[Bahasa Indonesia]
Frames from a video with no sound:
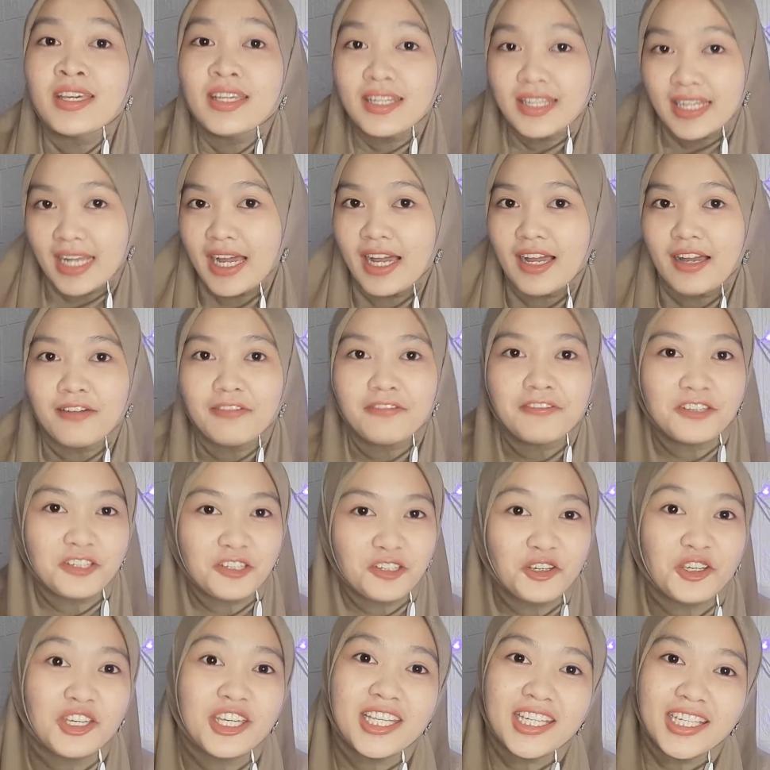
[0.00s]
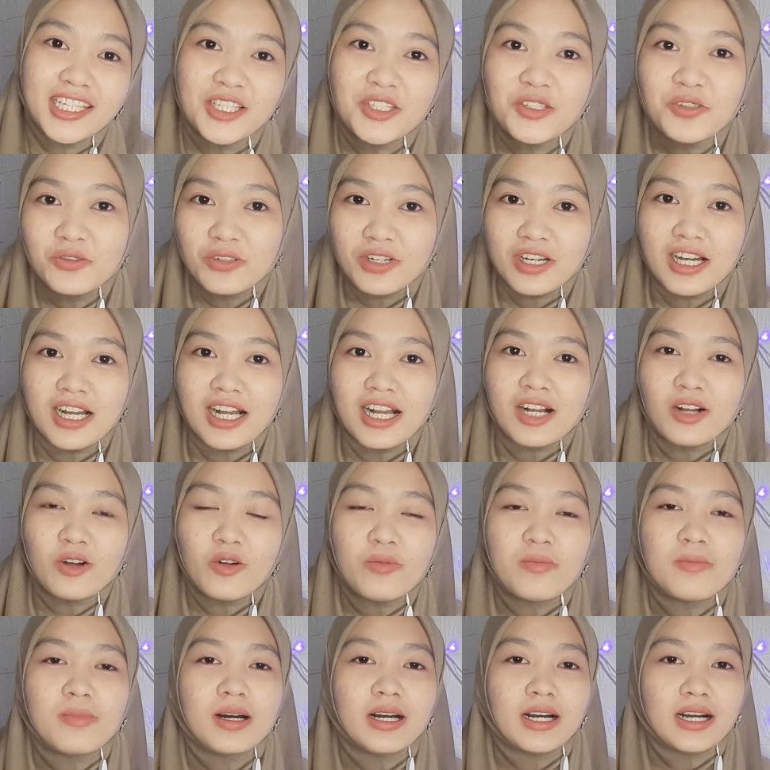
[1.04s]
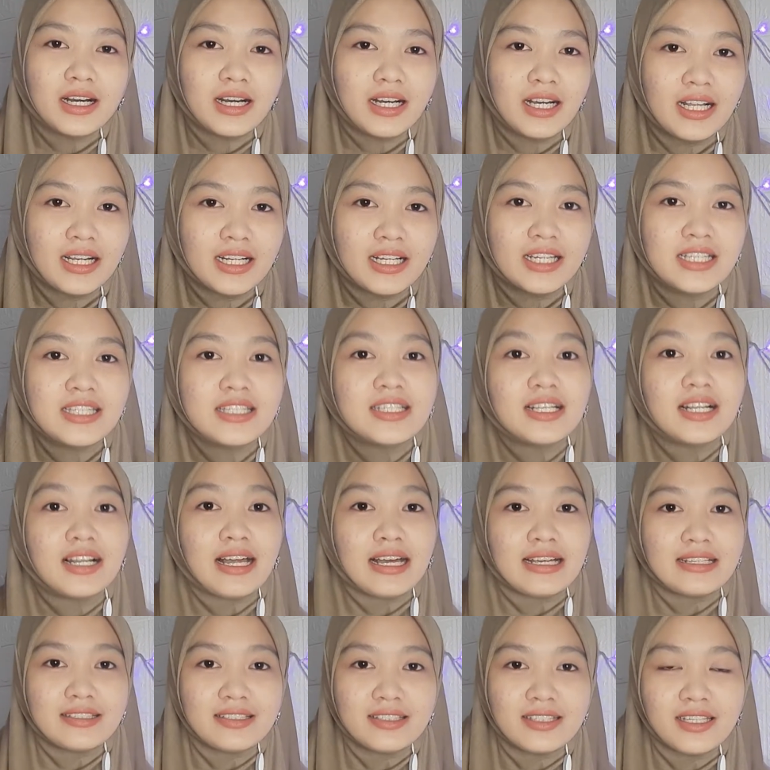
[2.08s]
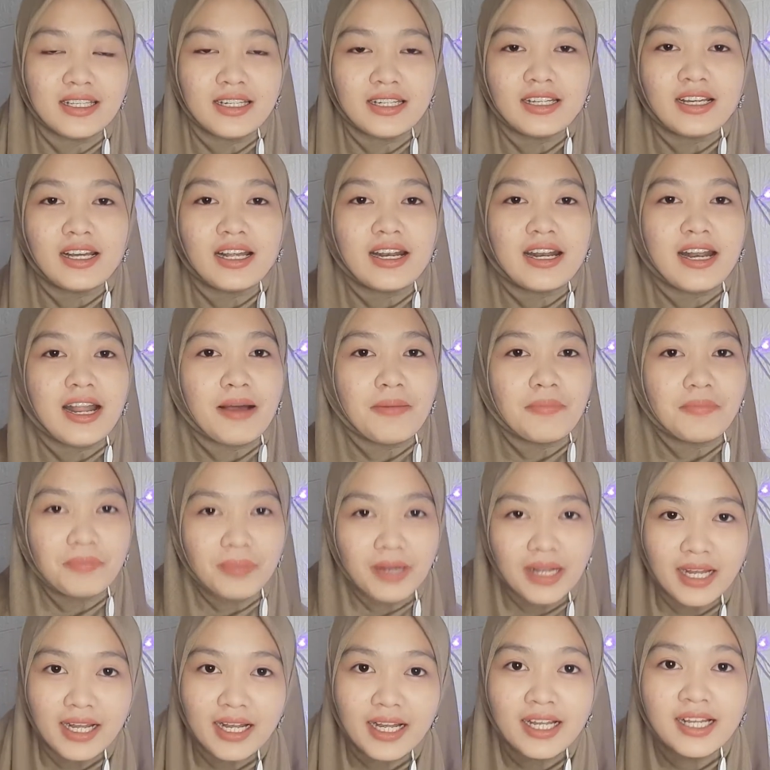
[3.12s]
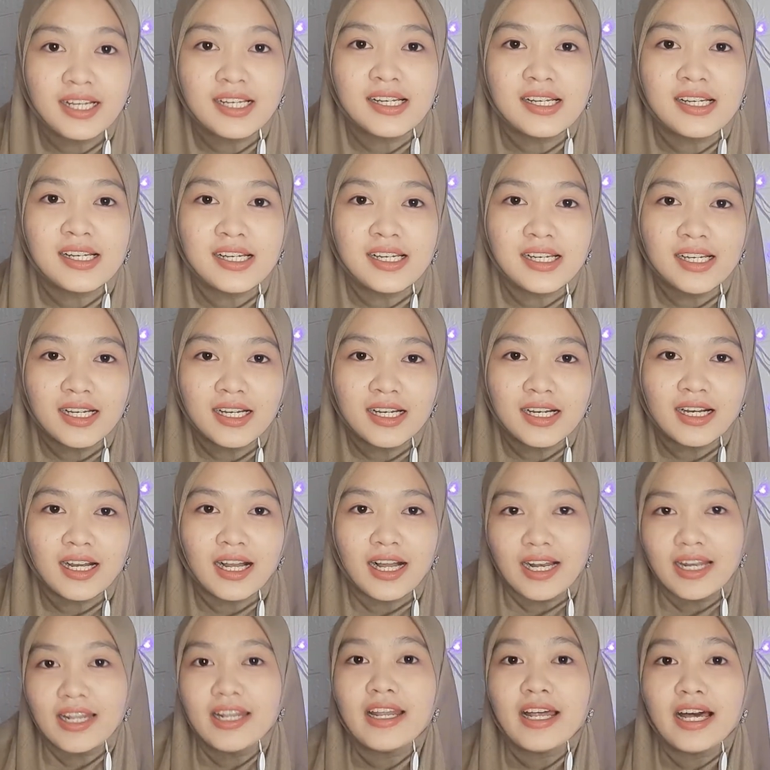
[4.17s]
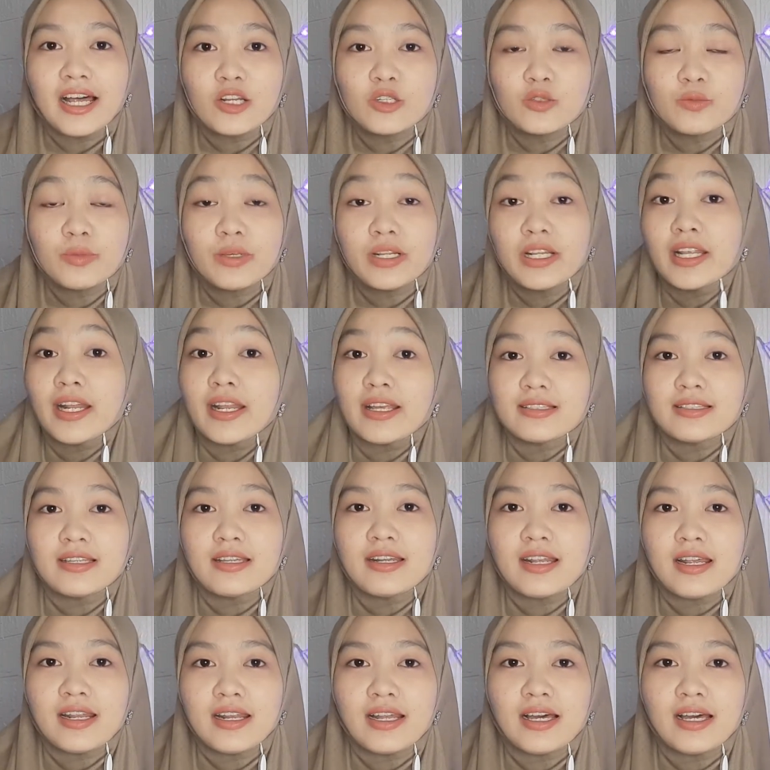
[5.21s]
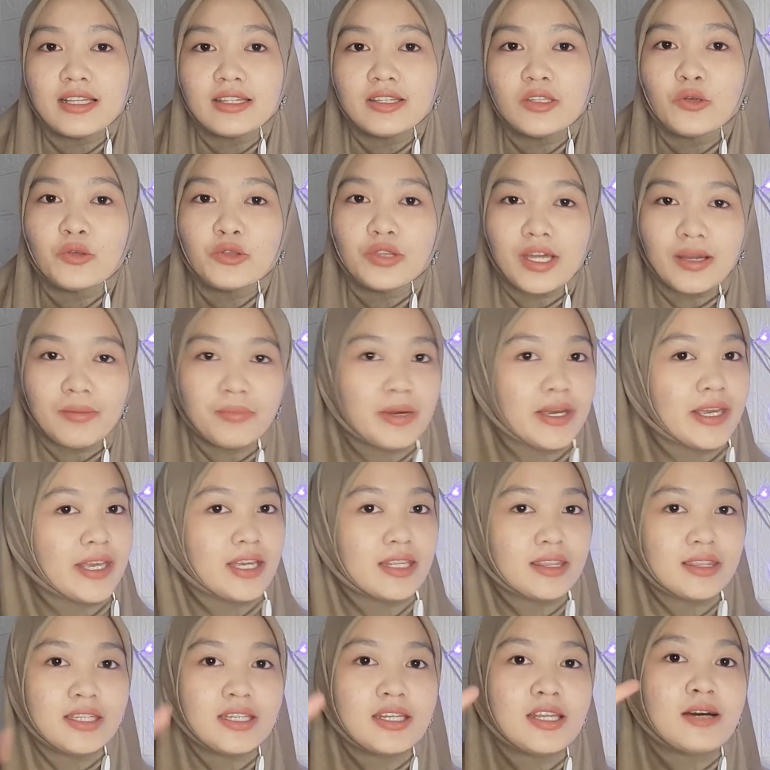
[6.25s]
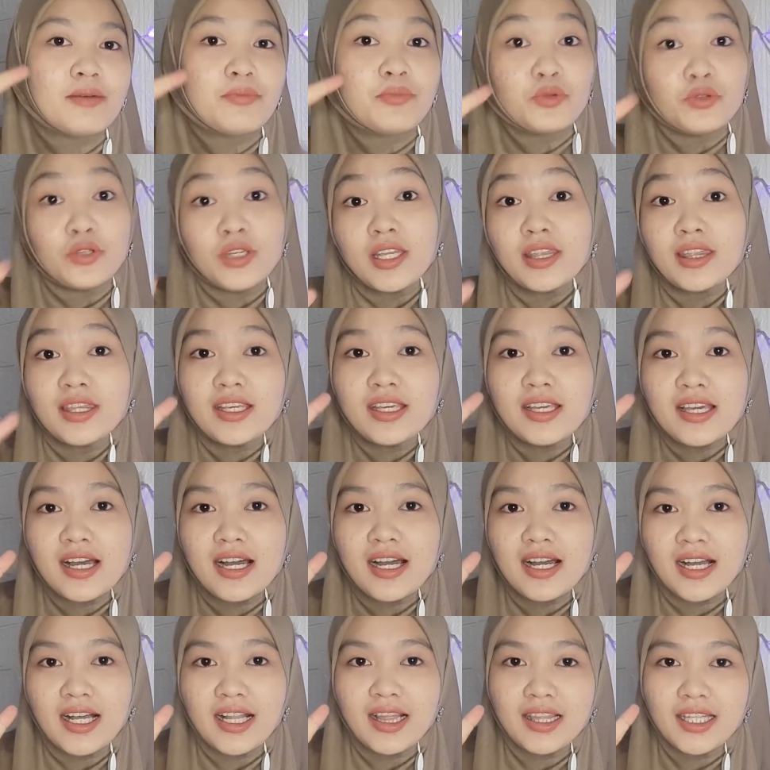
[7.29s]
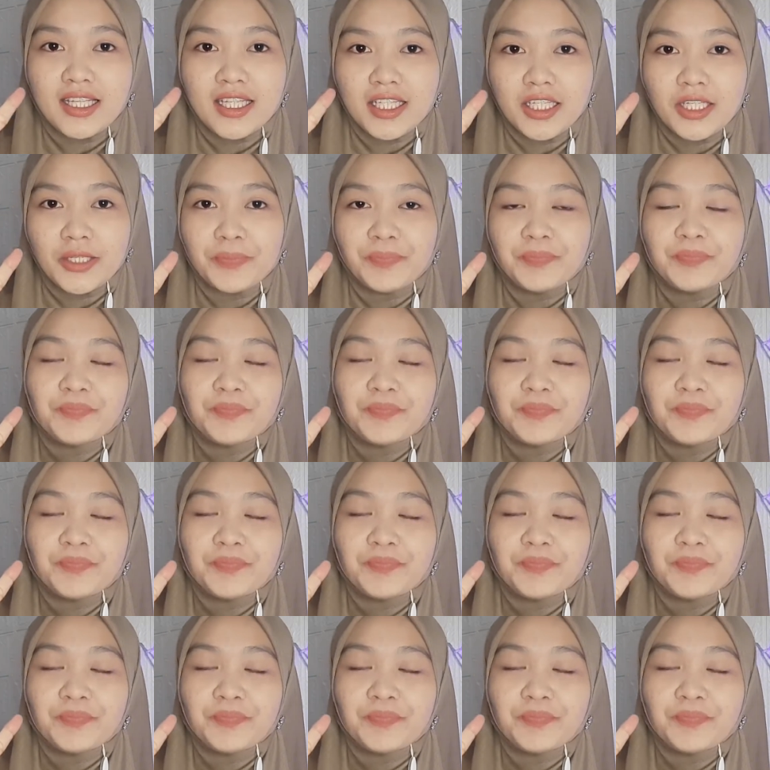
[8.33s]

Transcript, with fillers: Nah, video ini juga aku bakal ngejelasin kenapa kalian harus pilih reksadana, terutama yang tidak punya tiga hal ini.